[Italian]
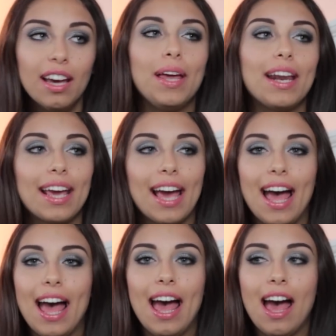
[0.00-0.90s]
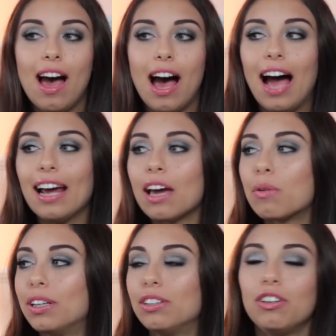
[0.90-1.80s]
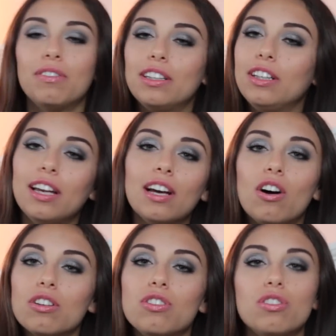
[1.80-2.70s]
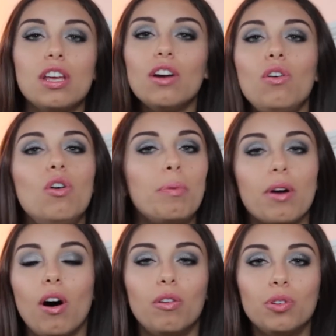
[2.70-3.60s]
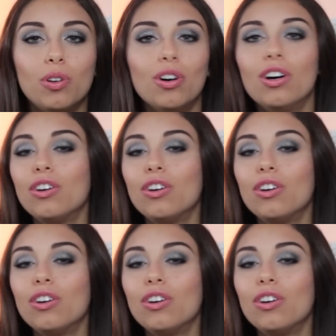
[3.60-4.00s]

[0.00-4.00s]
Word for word: perché anche quando io vado in negozio, se non lo provo,